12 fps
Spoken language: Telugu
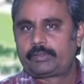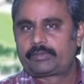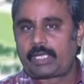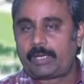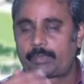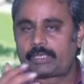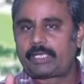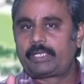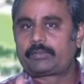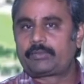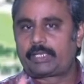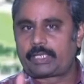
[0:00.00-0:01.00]

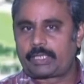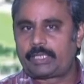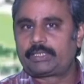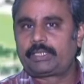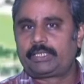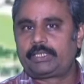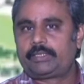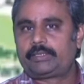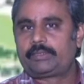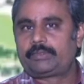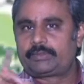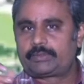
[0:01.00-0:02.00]
సాంప్రదాయాన్ని కూడా కాదని
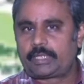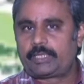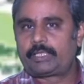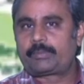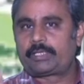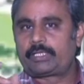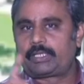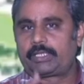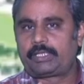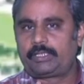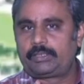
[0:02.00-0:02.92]
చైనా ప్రధాని